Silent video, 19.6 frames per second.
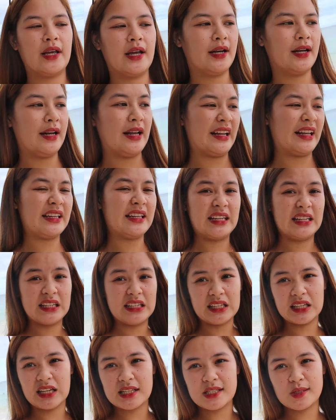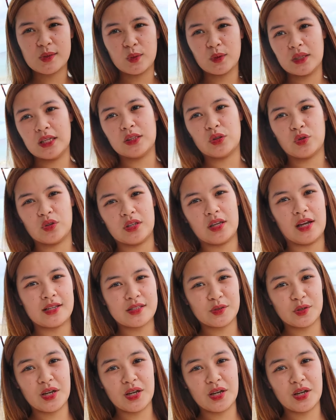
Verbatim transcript: Kaya lagi naninigas yung dito niya.